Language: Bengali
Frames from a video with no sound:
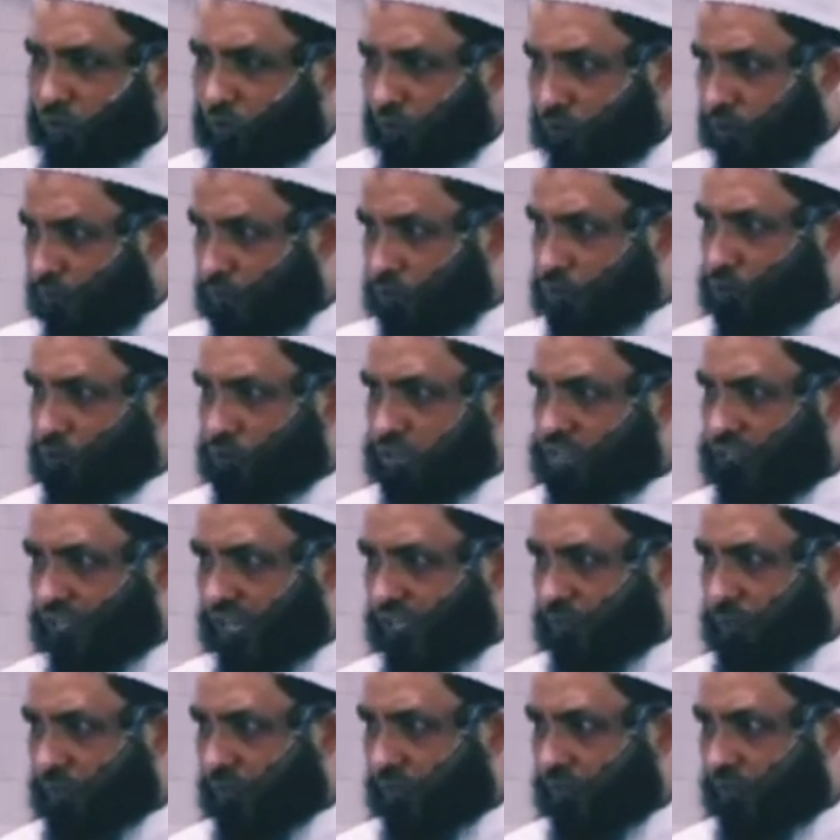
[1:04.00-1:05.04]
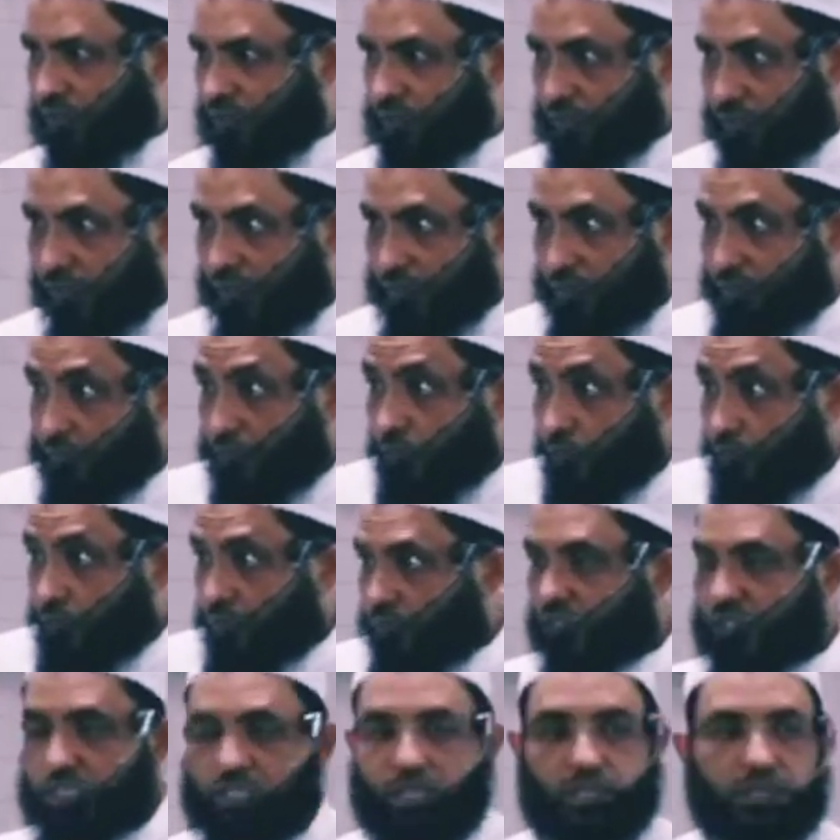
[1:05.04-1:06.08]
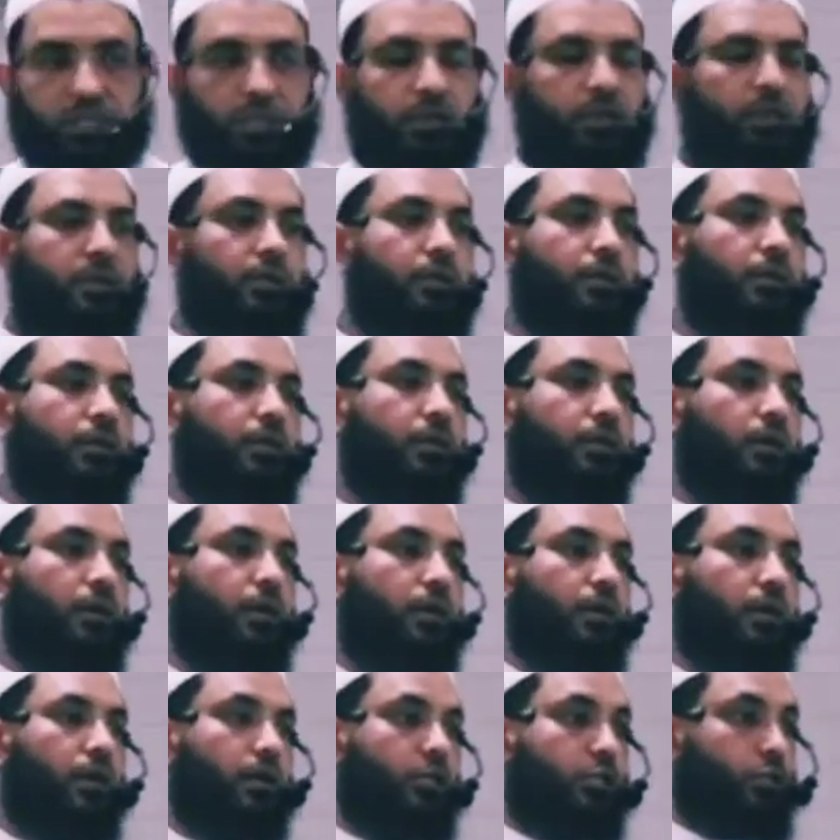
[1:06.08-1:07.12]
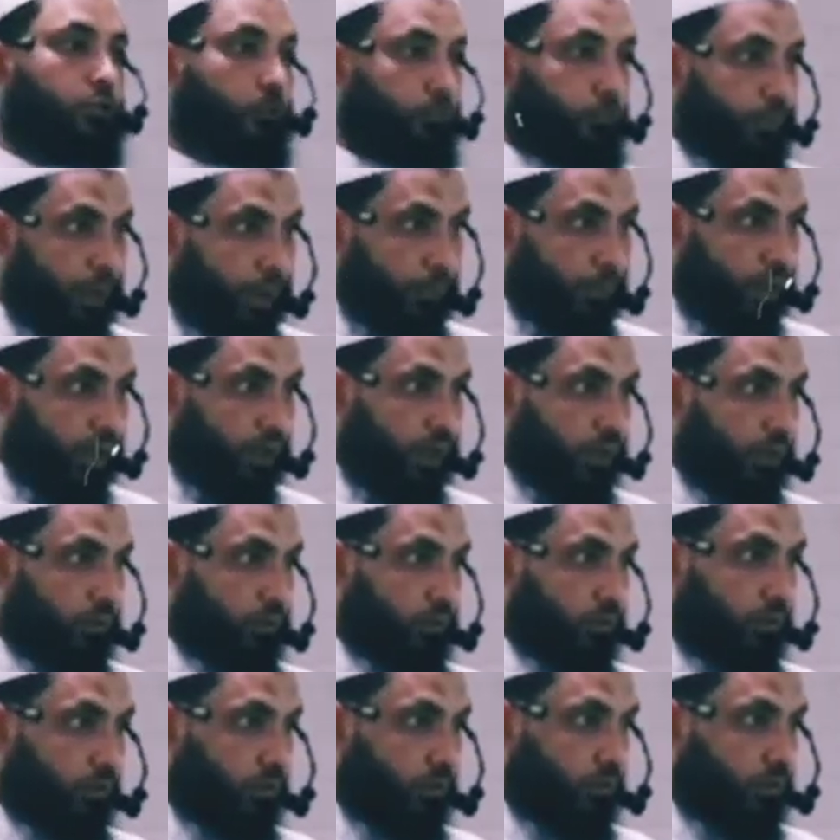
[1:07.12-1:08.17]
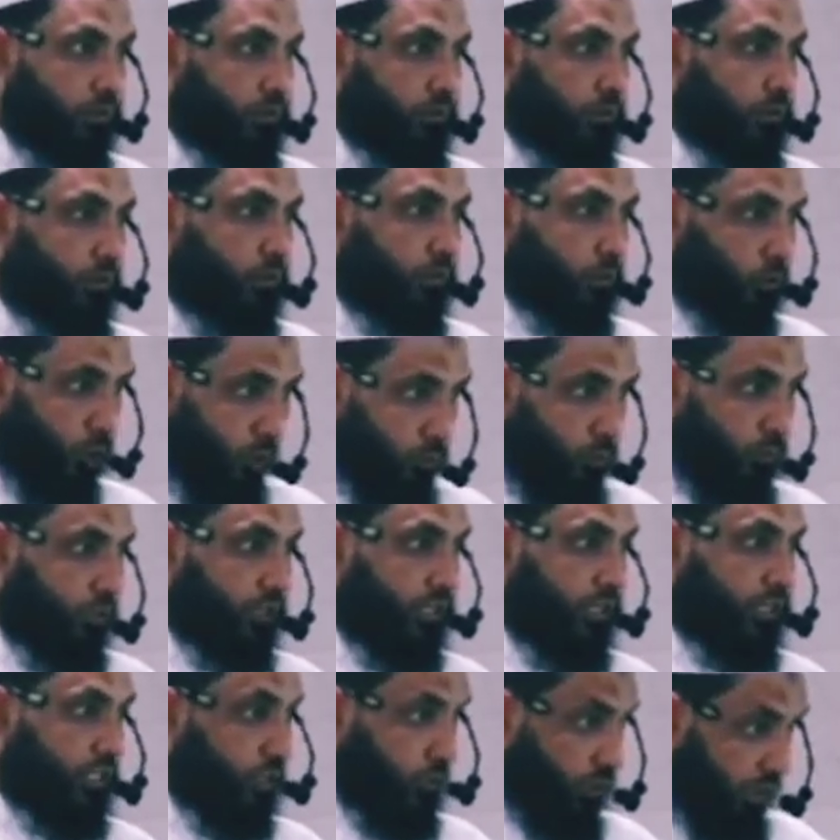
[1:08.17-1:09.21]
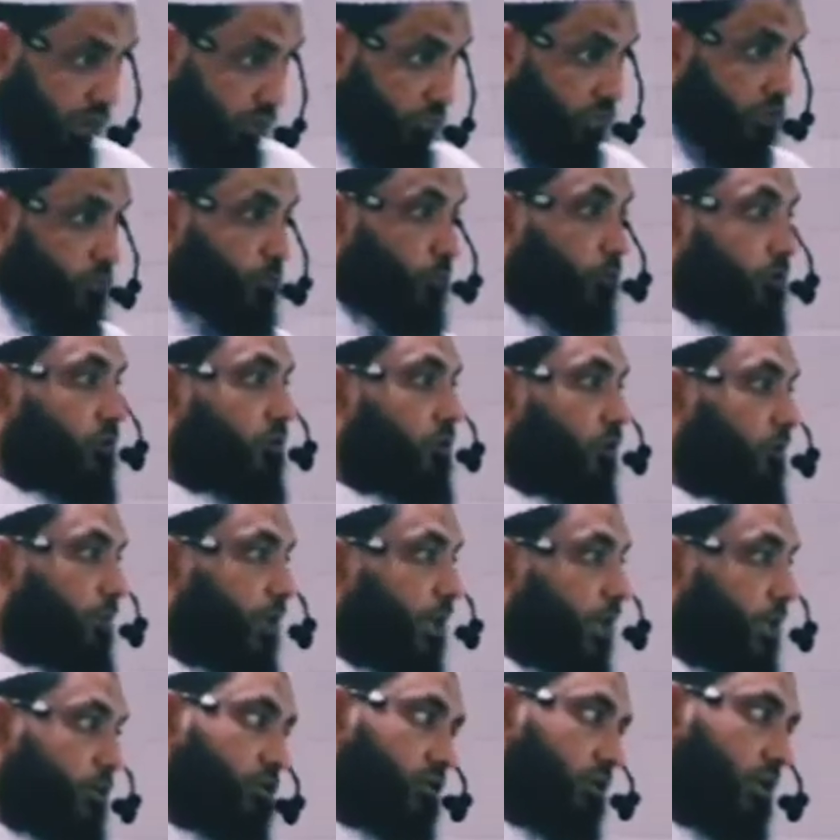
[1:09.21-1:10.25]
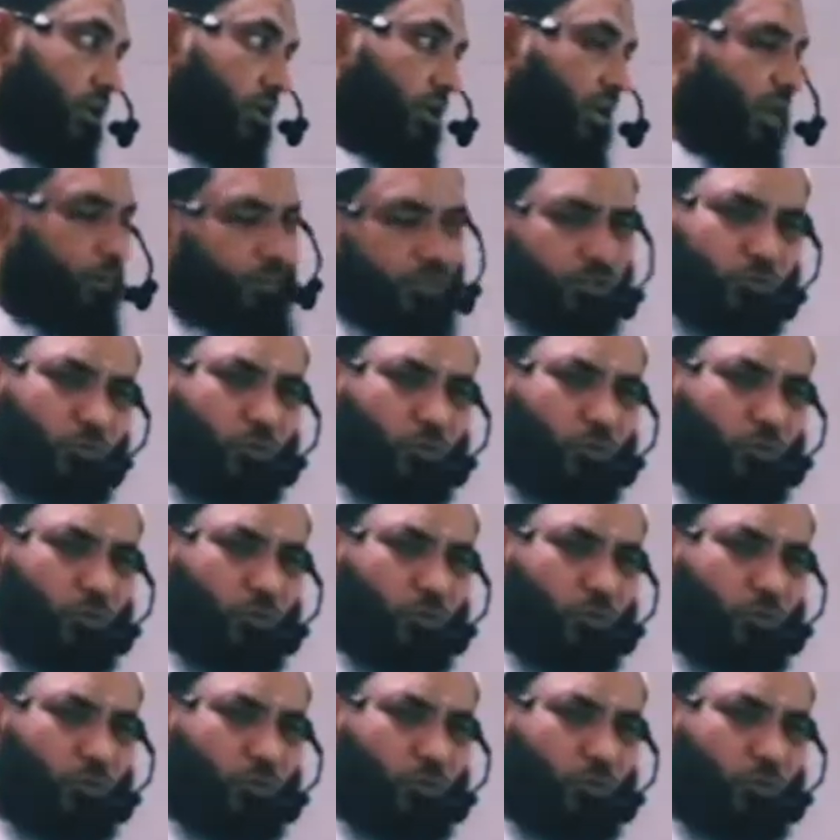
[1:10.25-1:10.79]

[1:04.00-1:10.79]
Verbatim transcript: কোনো রকম শুধু সালাদ পড়ি মানে বিরক্তির সাথে যেহেতু বাবা ধমক দিয়েছে তো নামাজ পড়তে হবে এই জন্যে নামাজ